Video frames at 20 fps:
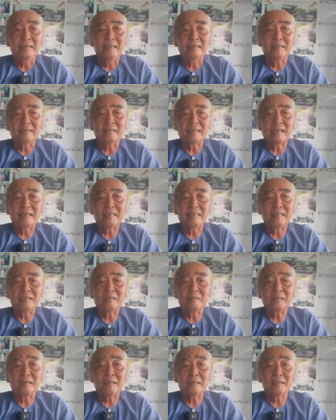à, tại vì
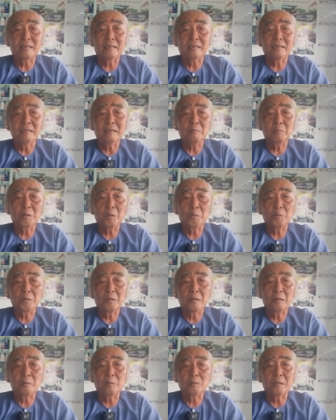hồi, hồi trước ông tu
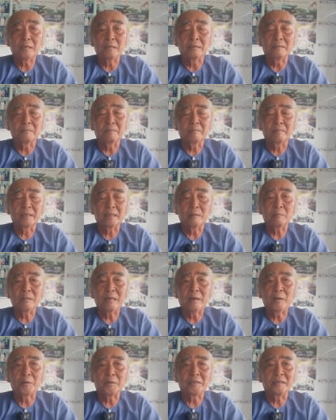vô rừng ông
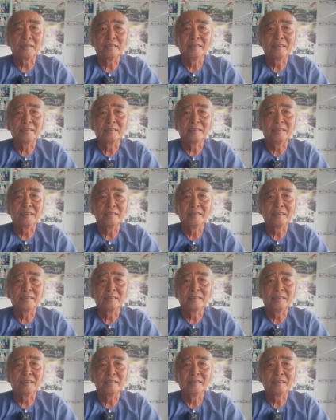ngồi